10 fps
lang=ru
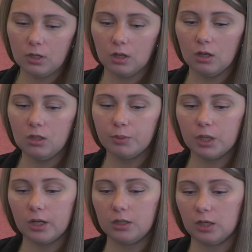а,
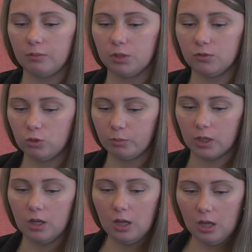неплохая такая
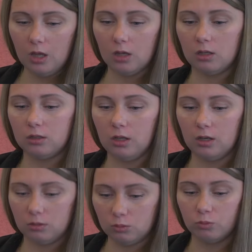платформа а,
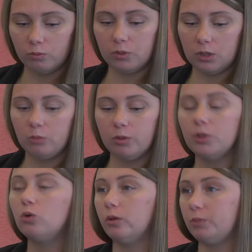для, ну, мы даем
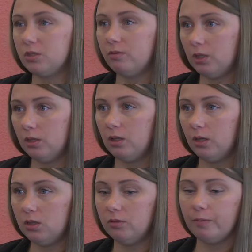неплохое образование
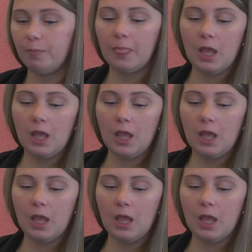для этого.